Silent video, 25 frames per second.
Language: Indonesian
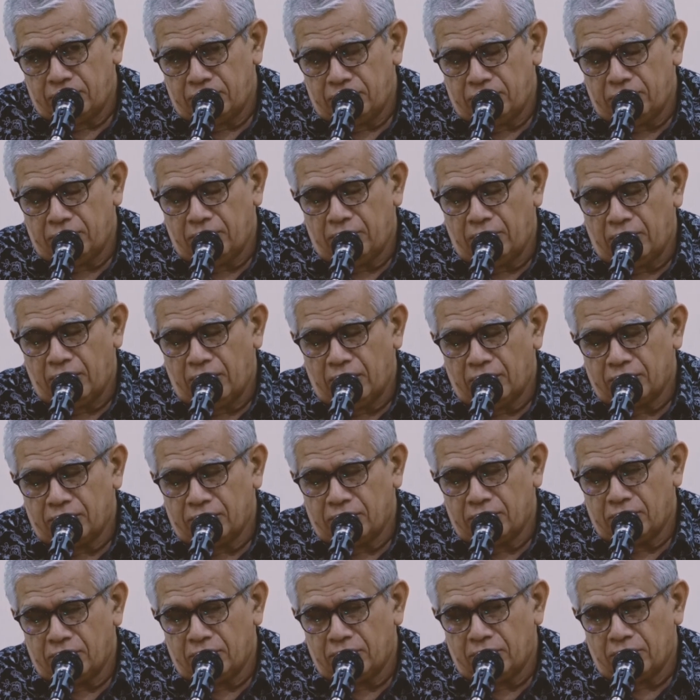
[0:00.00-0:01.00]
juga
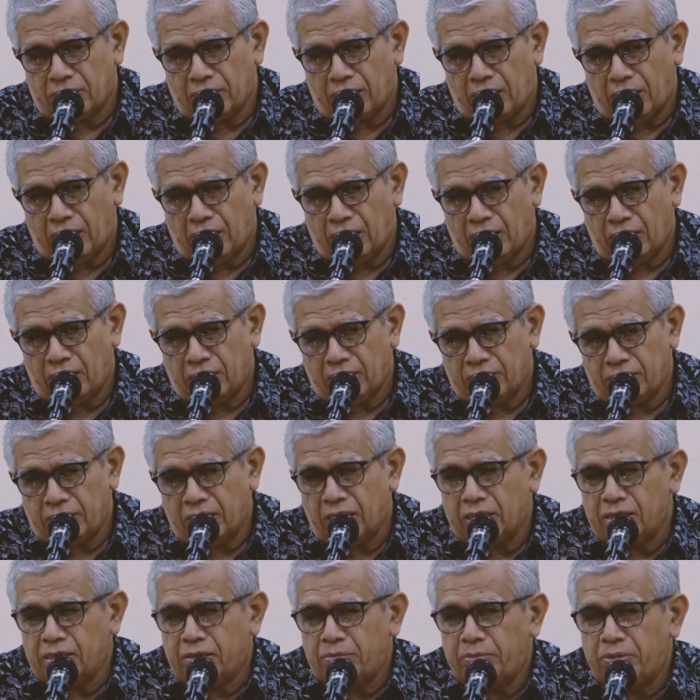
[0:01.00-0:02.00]
seorang
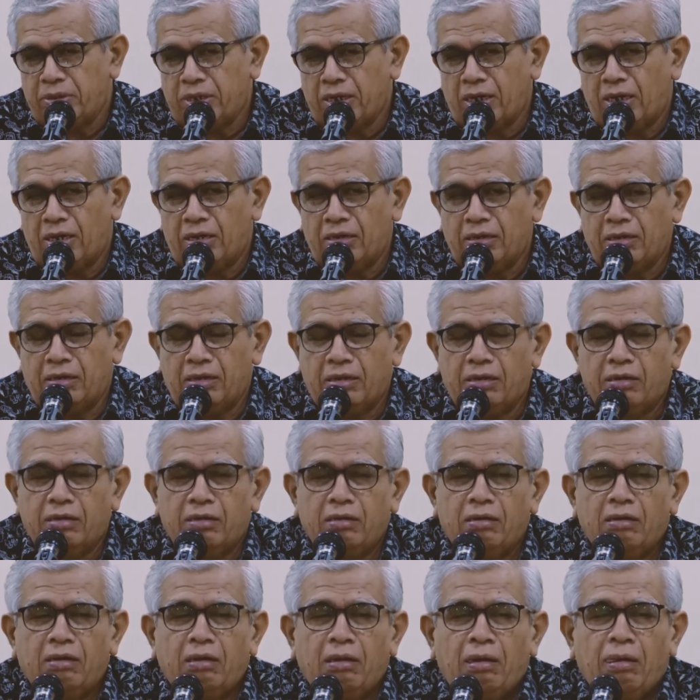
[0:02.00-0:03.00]
yang diberi
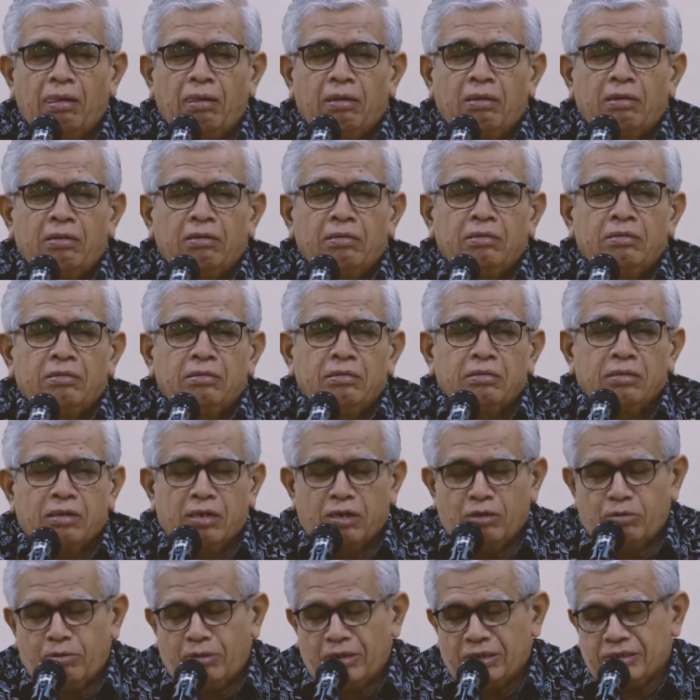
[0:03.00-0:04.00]
Allah
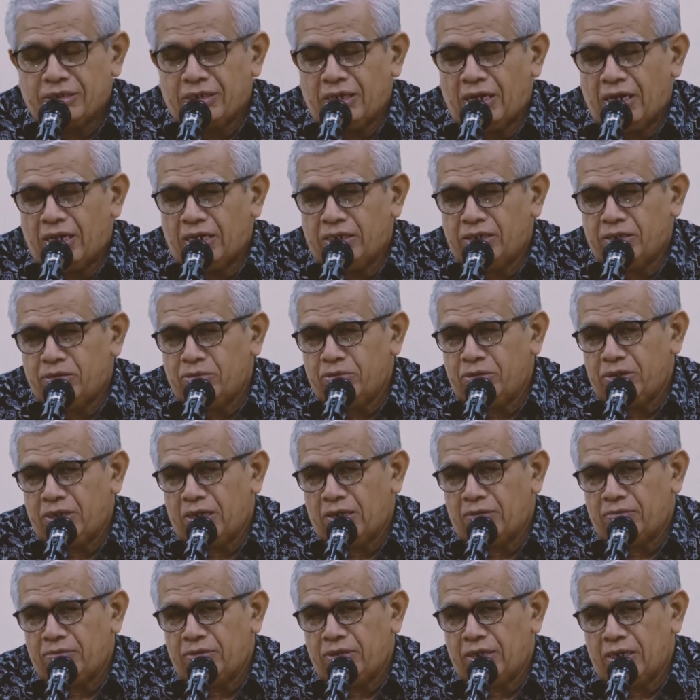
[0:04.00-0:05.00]
kekuasaan
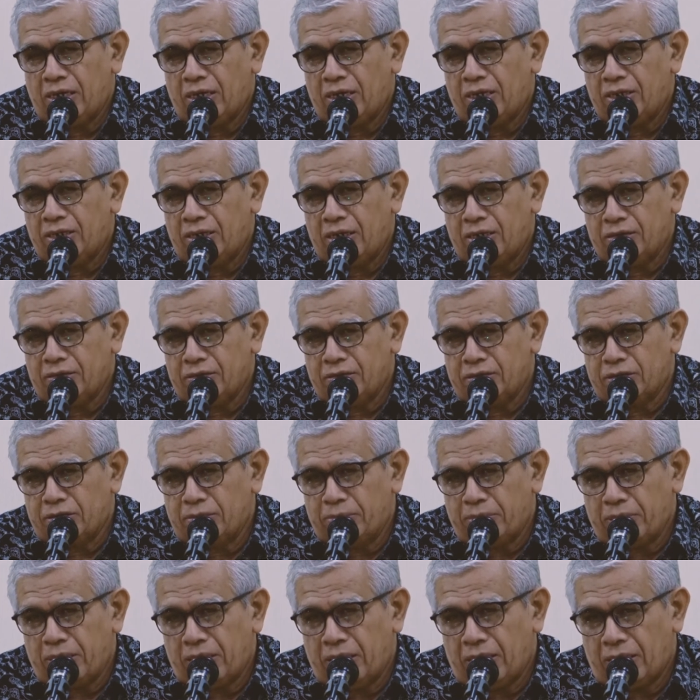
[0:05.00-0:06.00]
duniawiyah yaitu
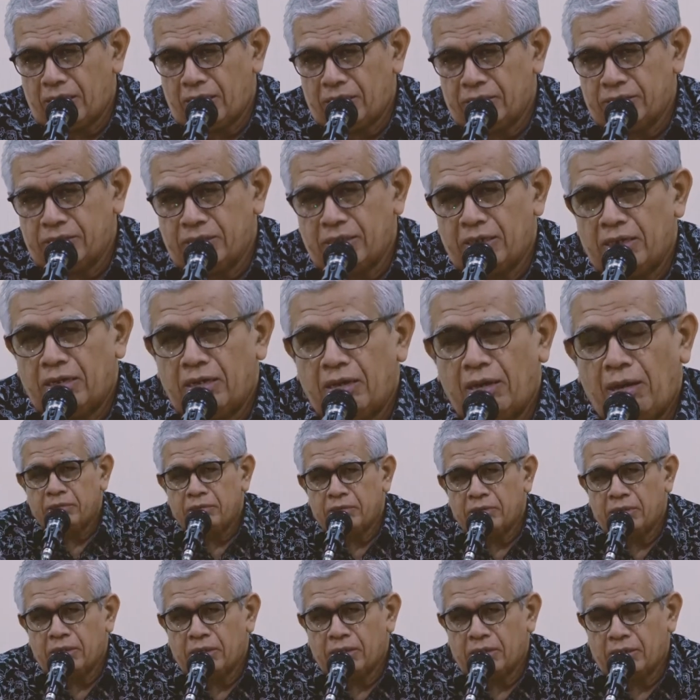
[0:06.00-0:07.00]
sebagai raja
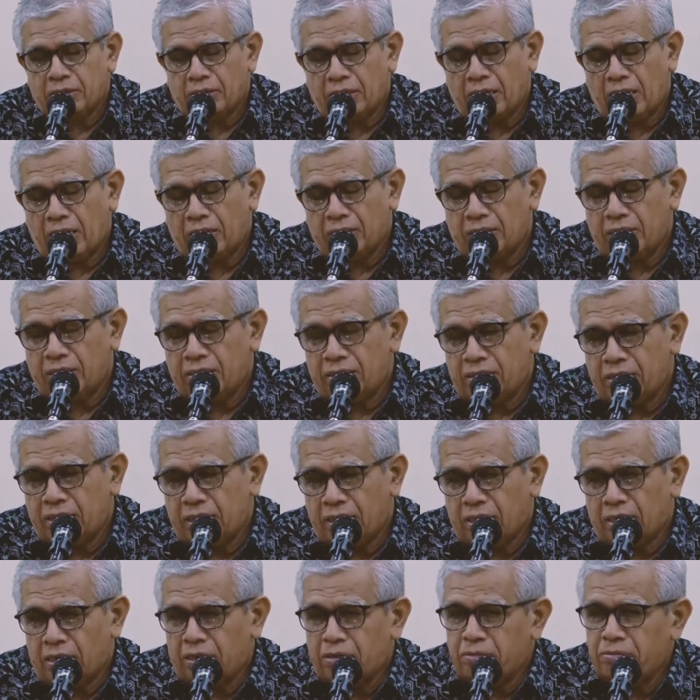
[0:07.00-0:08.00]
yang kita kenal
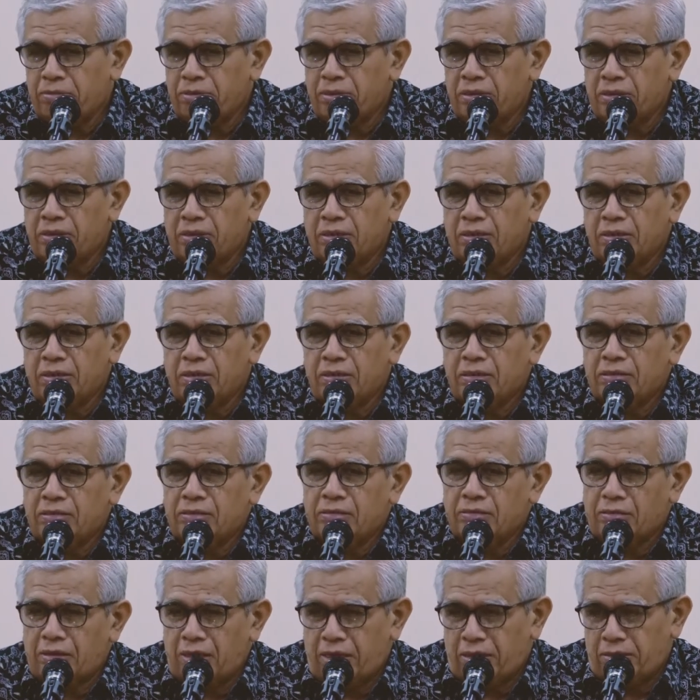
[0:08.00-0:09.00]
dengan Nabi
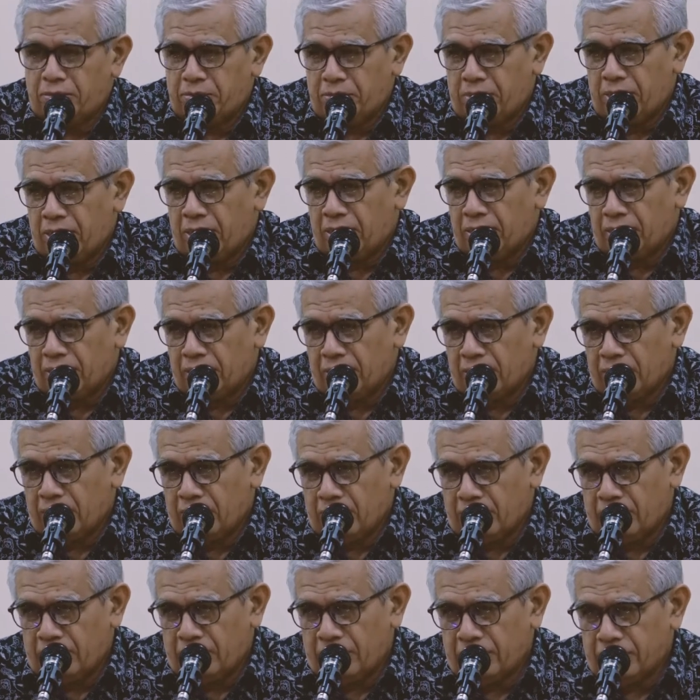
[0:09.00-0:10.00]
Sulaiman
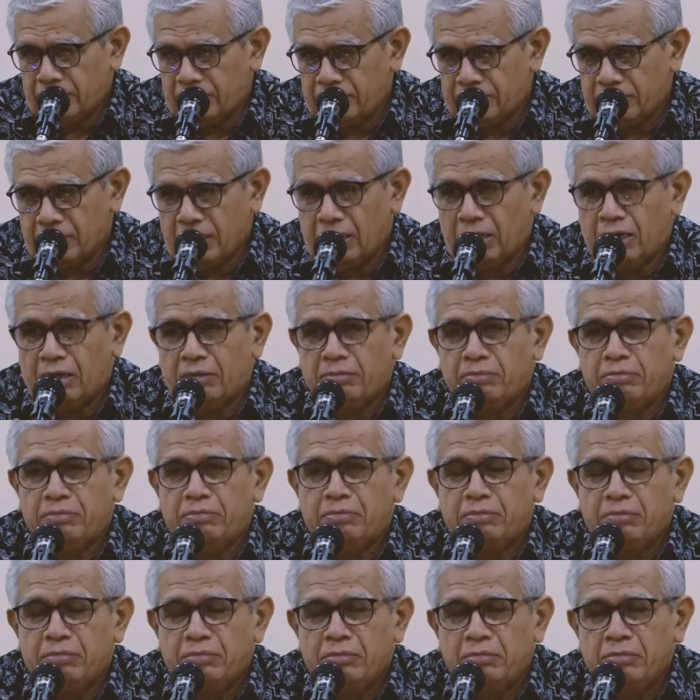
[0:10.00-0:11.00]
alaihissalam
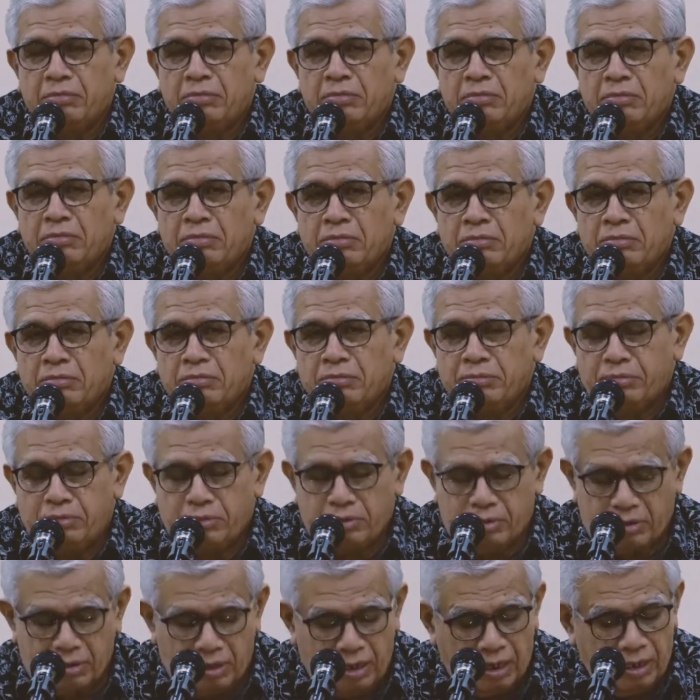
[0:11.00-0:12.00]

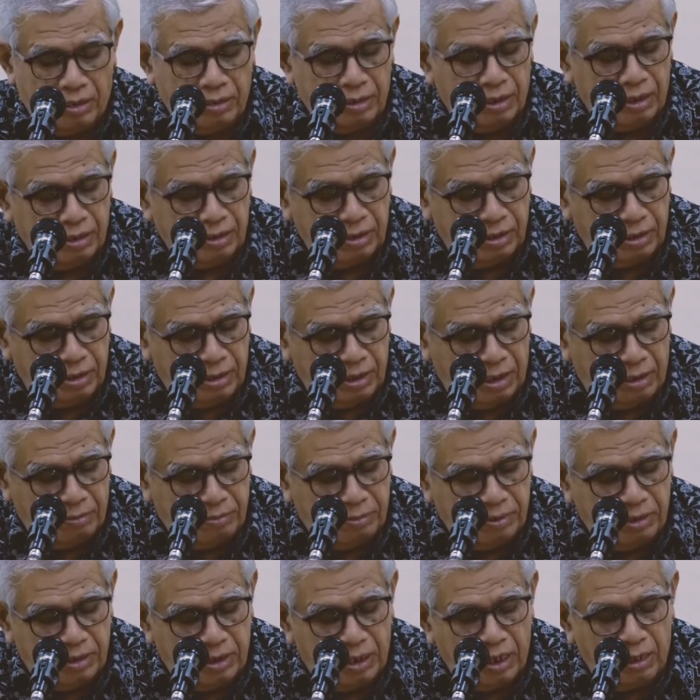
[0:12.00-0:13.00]
putra dari
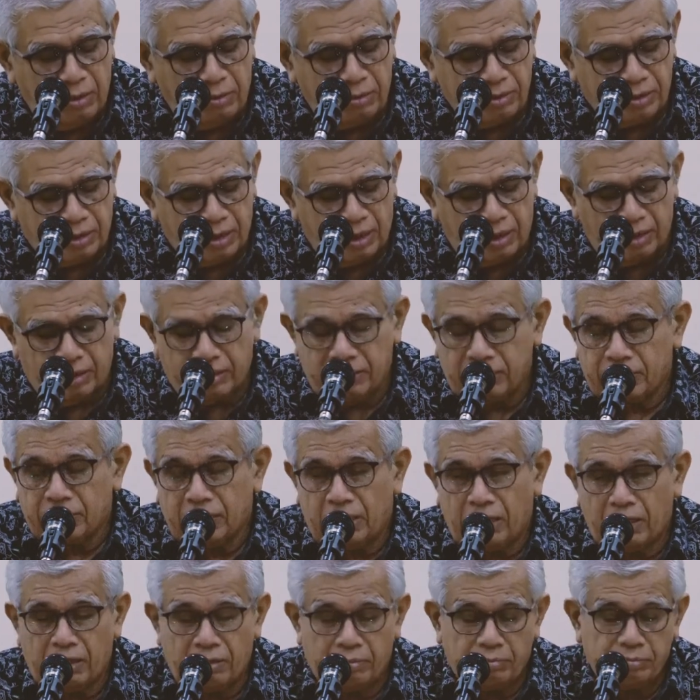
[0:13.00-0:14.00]
Nabi Daud
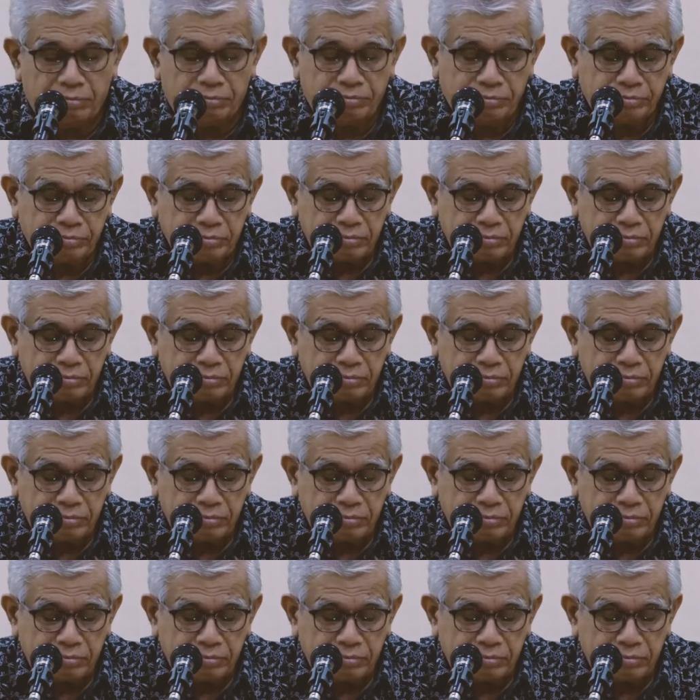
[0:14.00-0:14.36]
alaihissalam